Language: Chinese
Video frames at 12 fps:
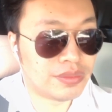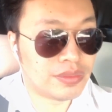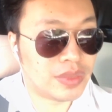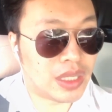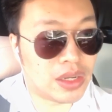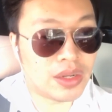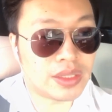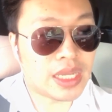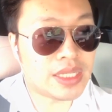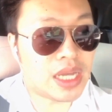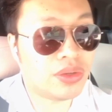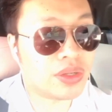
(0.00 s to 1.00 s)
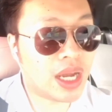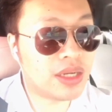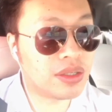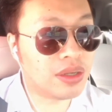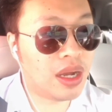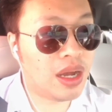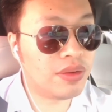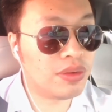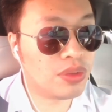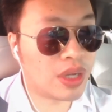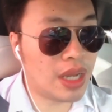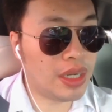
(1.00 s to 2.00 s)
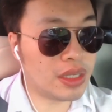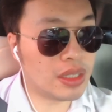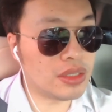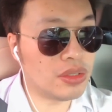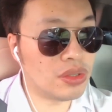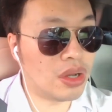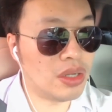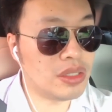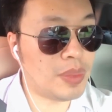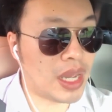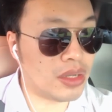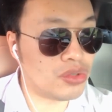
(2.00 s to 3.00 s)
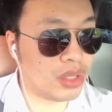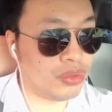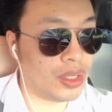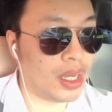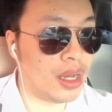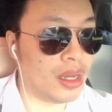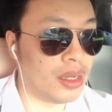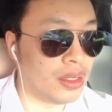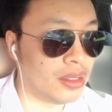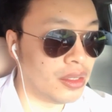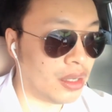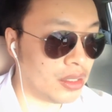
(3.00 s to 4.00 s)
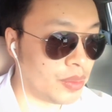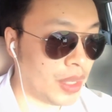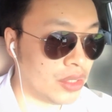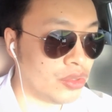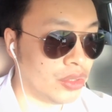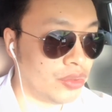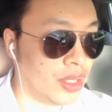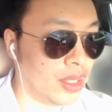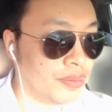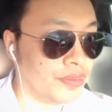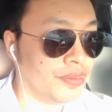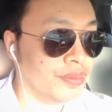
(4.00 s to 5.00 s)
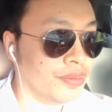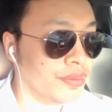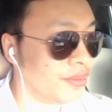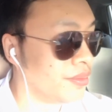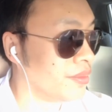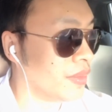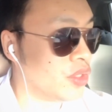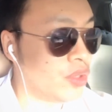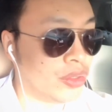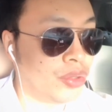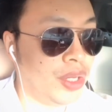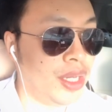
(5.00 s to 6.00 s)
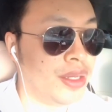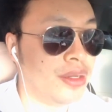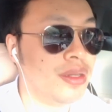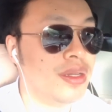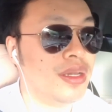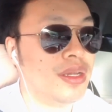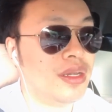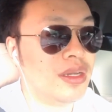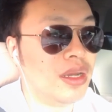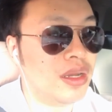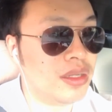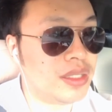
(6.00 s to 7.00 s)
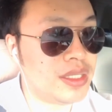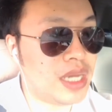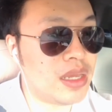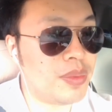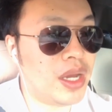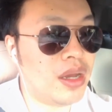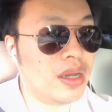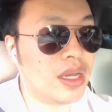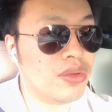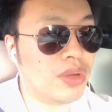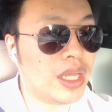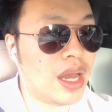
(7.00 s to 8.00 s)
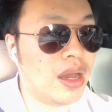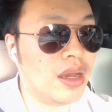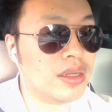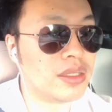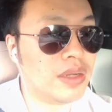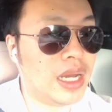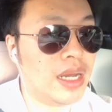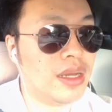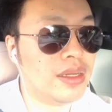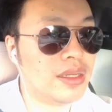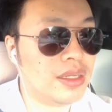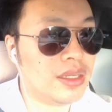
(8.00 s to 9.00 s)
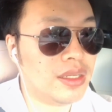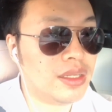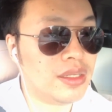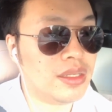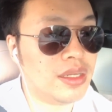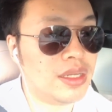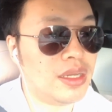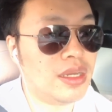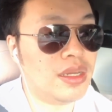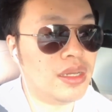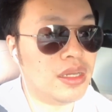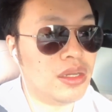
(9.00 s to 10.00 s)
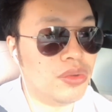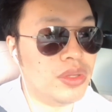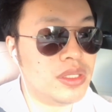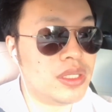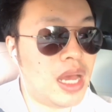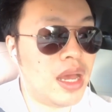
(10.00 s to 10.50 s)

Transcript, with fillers: 然后呢，大家就开始啊，我看那个已经有好几百个转推了啊，好几百个转推了，转推，然后底下一帮恨国党是吧？呃，轮子